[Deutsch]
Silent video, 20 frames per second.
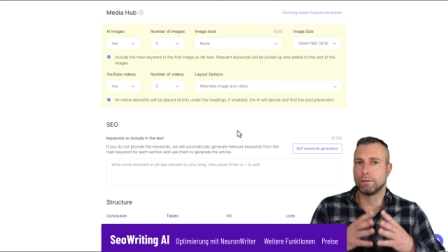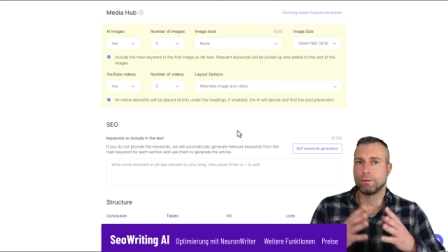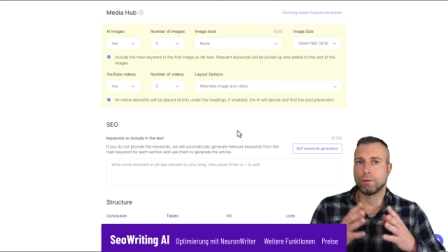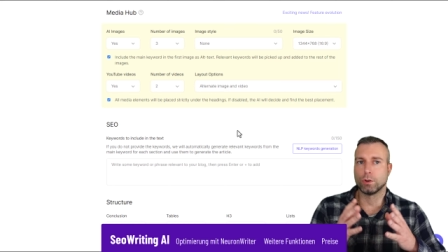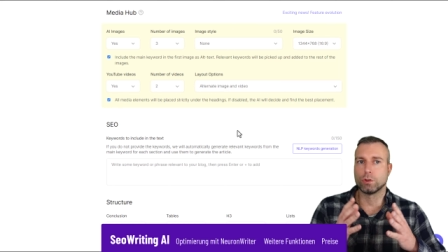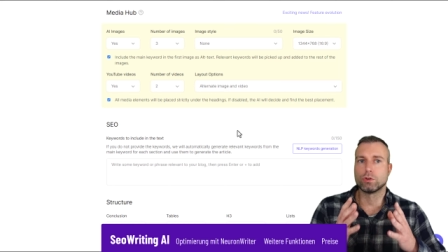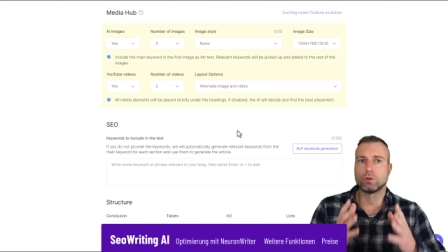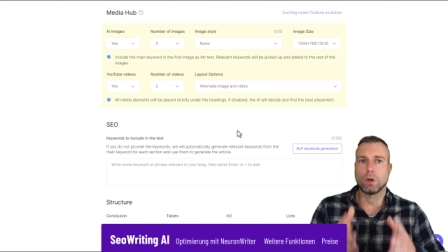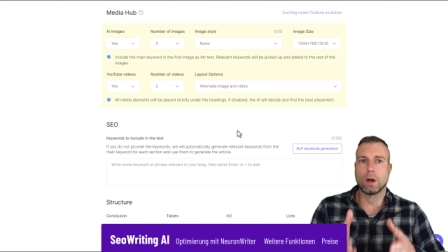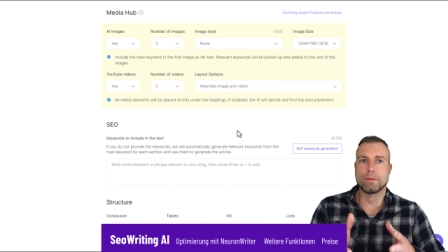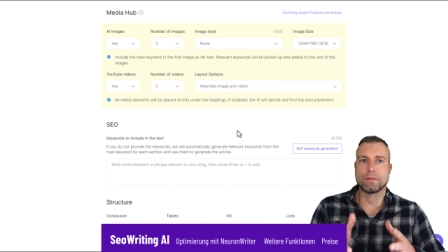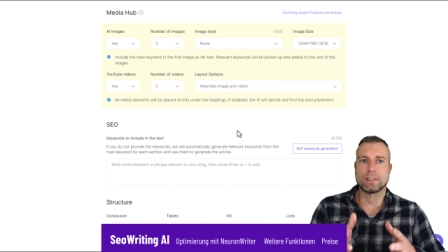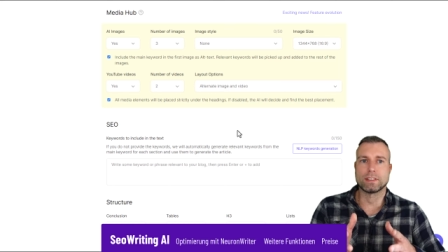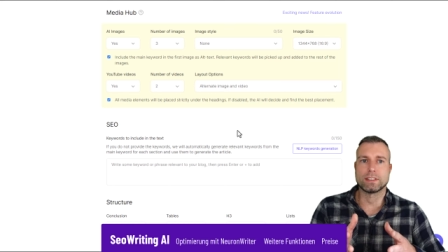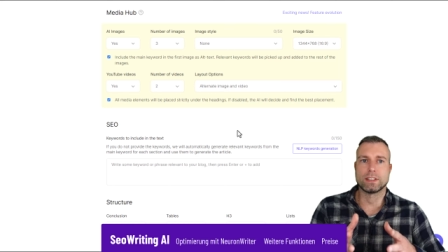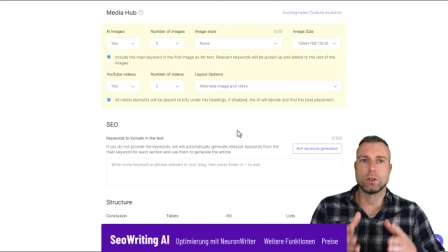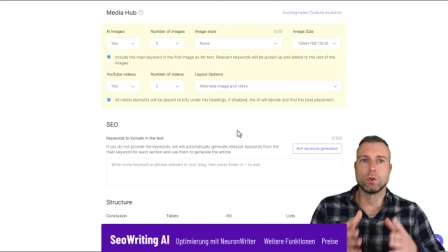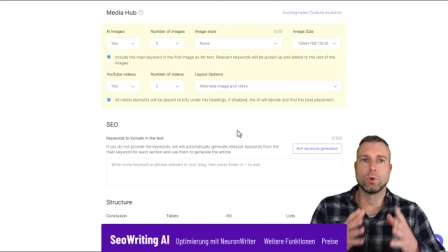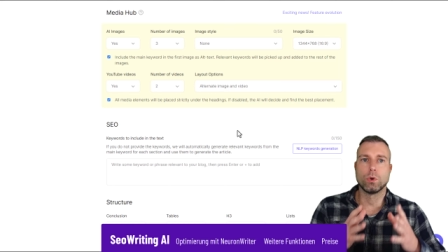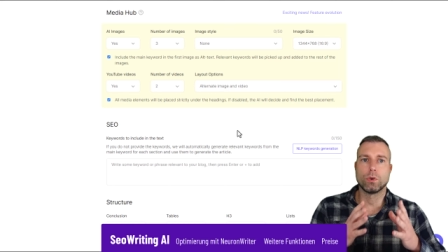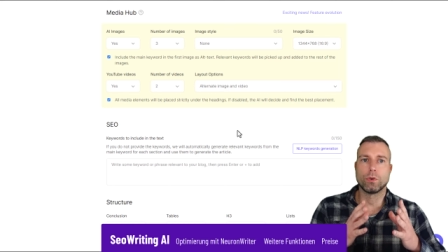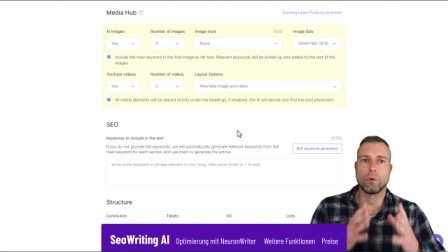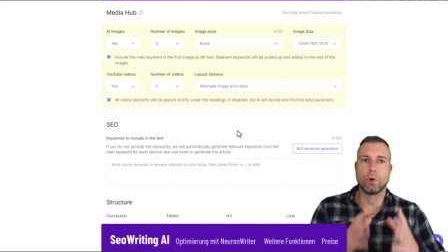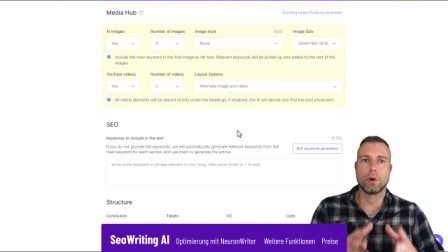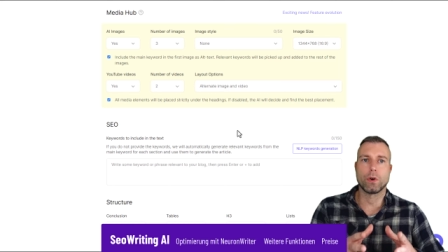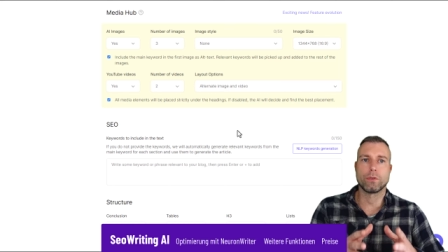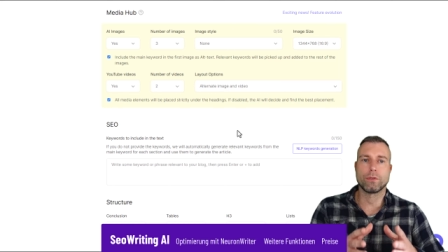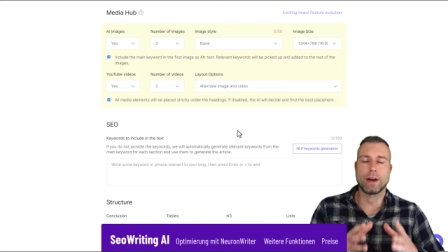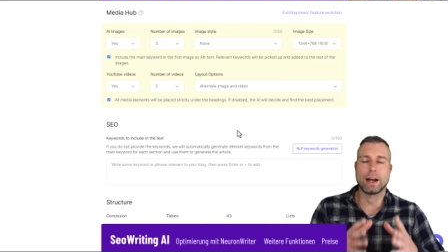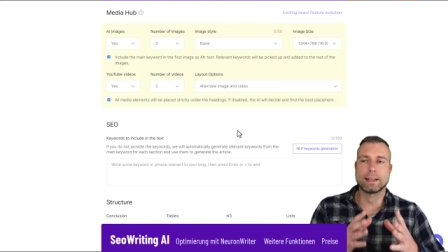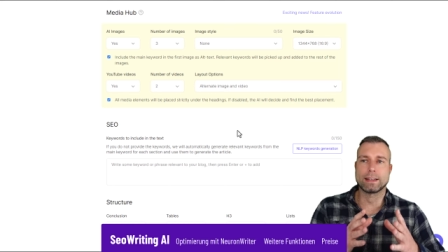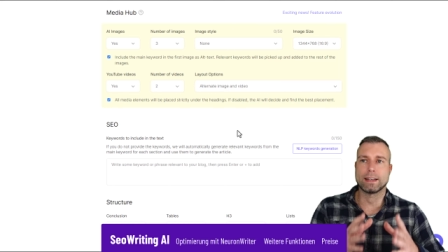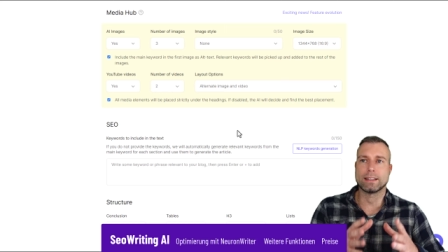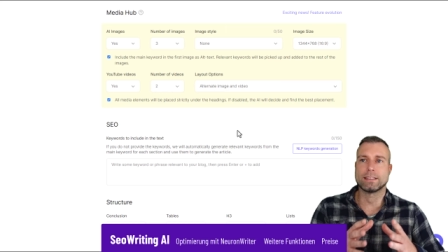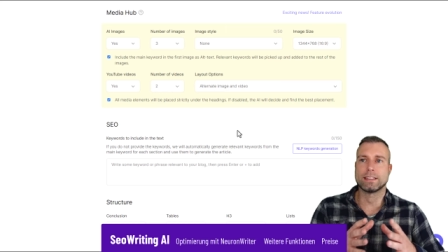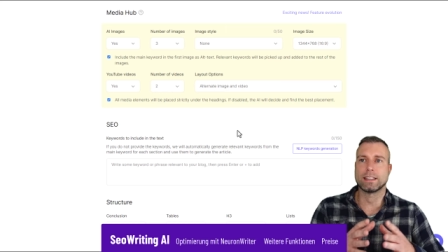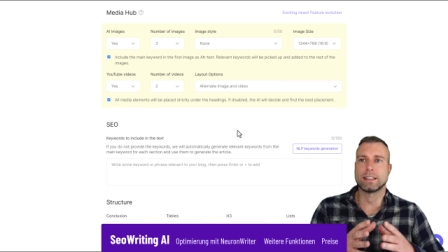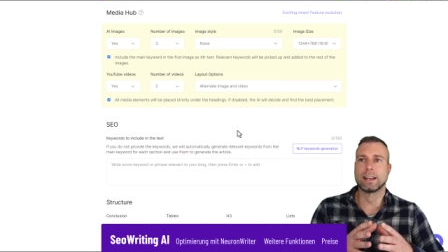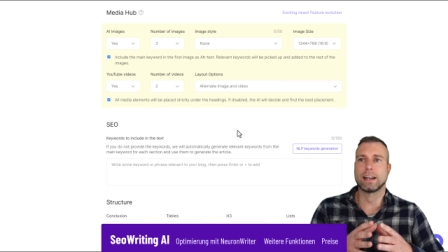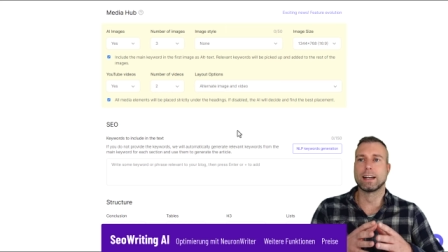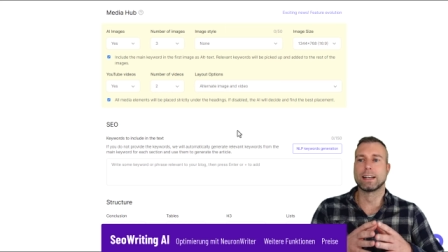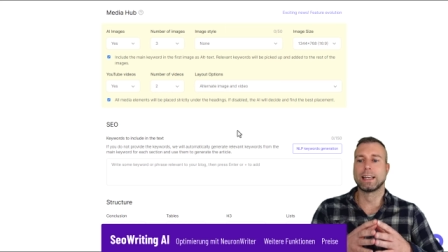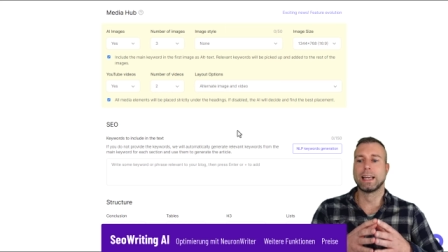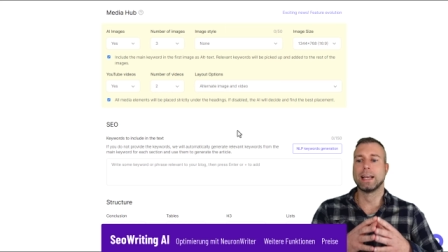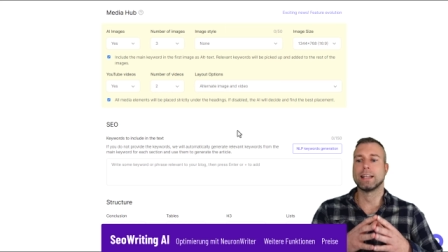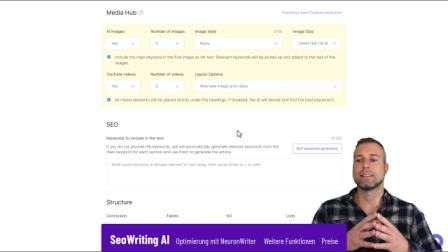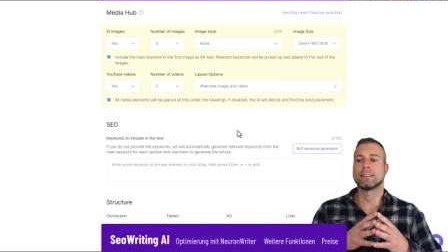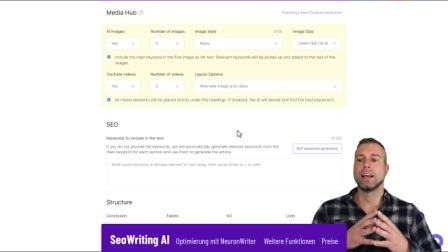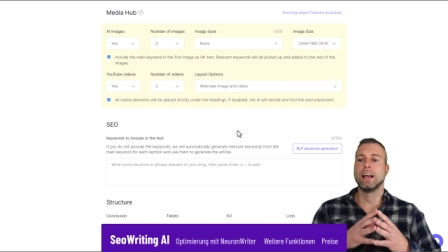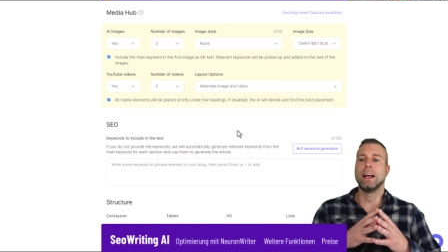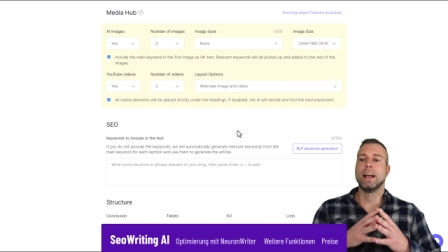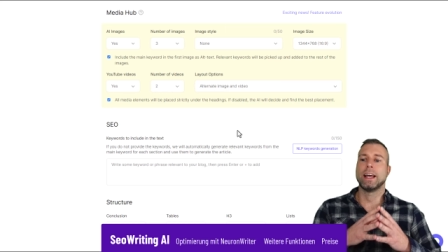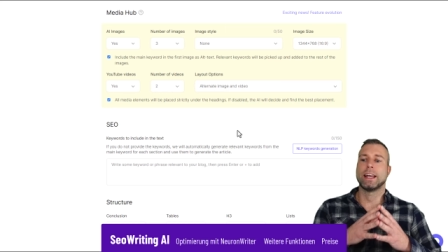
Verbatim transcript: von Surfer SEO, Neu und Weiter etc. kennt.